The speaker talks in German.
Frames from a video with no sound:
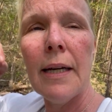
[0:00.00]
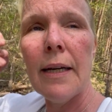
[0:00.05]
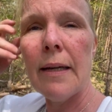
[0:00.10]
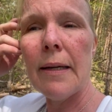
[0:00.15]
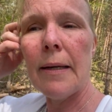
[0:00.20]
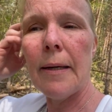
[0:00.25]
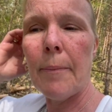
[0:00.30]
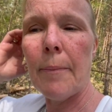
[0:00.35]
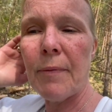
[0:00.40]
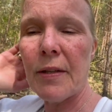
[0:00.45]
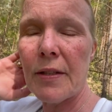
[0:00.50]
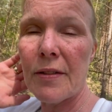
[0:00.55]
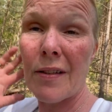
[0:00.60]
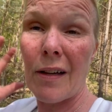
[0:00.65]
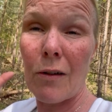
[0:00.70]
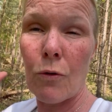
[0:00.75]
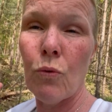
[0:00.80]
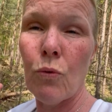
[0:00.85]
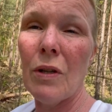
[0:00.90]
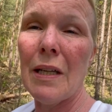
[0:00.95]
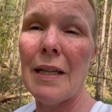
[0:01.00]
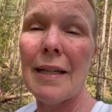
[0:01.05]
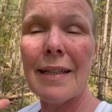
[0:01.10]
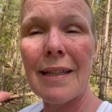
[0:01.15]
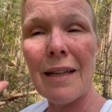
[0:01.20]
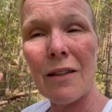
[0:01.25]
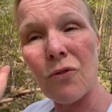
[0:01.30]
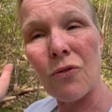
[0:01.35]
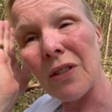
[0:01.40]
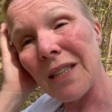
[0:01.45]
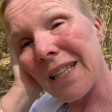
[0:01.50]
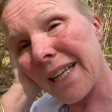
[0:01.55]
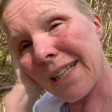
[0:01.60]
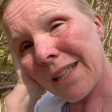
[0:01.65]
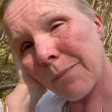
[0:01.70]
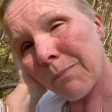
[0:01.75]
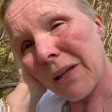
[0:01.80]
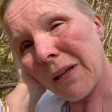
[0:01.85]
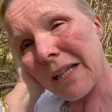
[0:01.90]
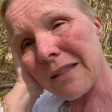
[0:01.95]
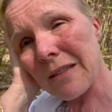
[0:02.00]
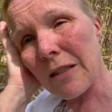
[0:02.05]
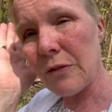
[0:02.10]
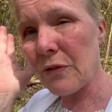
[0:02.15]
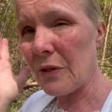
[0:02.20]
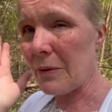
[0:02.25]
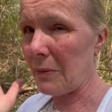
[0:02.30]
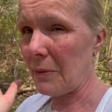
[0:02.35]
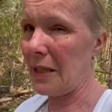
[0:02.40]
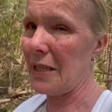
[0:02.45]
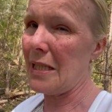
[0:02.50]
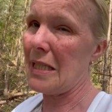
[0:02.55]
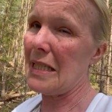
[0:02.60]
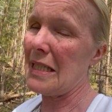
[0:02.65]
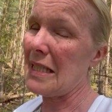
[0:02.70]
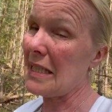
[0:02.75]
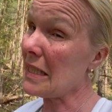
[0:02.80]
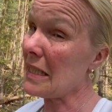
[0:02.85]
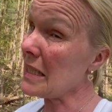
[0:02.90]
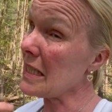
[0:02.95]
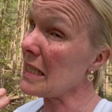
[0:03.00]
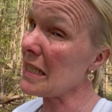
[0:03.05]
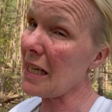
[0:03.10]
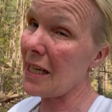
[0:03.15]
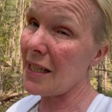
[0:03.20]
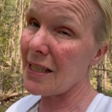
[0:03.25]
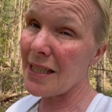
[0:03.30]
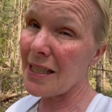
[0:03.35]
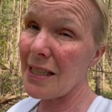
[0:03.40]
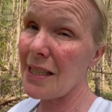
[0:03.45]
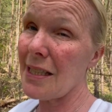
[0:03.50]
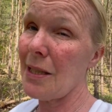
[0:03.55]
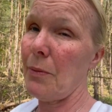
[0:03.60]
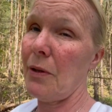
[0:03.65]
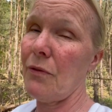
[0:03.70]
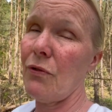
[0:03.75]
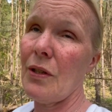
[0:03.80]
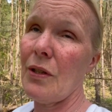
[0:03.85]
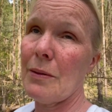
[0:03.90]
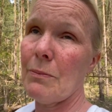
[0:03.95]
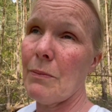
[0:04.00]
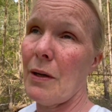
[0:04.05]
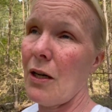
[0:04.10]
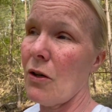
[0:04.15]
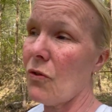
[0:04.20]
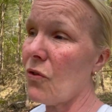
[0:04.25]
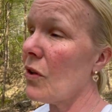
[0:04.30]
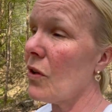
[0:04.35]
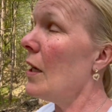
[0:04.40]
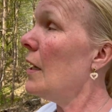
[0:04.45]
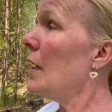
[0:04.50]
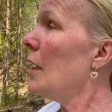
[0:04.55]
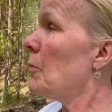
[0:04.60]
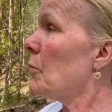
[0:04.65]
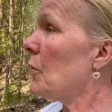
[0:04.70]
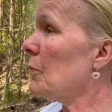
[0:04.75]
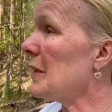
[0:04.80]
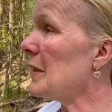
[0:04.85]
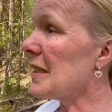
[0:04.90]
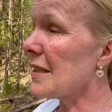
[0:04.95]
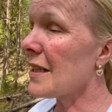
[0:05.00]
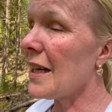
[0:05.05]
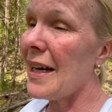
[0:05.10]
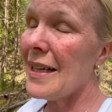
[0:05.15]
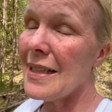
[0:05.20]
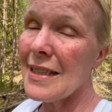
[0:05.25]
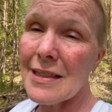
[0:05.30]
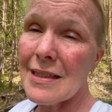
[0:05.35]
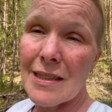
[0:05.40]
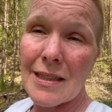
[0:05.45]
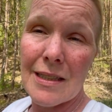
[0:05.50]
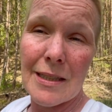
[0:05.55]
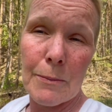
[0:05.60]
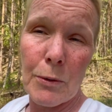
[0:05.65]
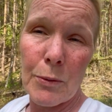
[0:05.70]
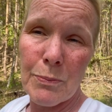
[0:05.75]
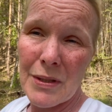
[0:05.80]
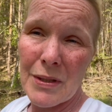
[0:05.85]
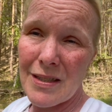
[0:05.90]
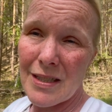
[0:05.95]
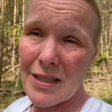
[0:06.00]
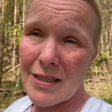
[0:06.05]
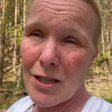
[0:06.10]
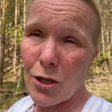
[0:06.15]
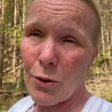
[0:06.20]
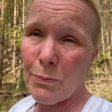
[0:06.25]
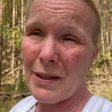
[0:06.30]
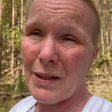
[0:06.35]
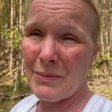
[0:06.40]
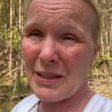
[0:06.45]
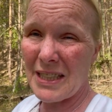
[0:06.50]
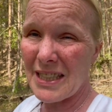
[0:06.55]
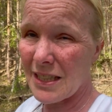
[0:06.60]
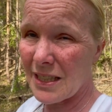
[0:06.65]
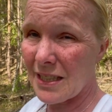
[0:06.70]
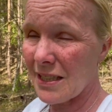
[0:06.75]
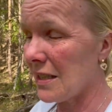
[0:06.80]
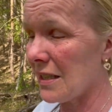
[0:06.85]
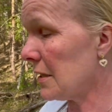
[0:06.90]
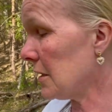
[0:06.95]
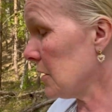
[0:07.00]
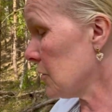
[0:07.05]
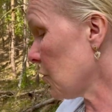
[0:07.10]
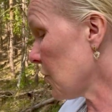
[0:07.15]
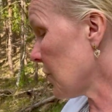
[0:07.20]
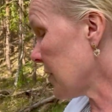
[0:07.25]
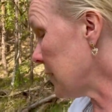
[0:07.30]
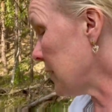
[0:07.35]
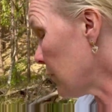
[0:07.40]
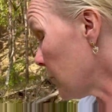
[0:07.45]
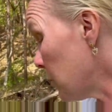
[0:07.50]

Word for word: ähm, in dieser Kuhle liegt, also nicht platt auf dem Kissen liegt. Das ist ein Trick, den man vielleicht mal ausprobieren kann. Ähm, ob das jetzt auch beim richtigen Tinnitus hilft,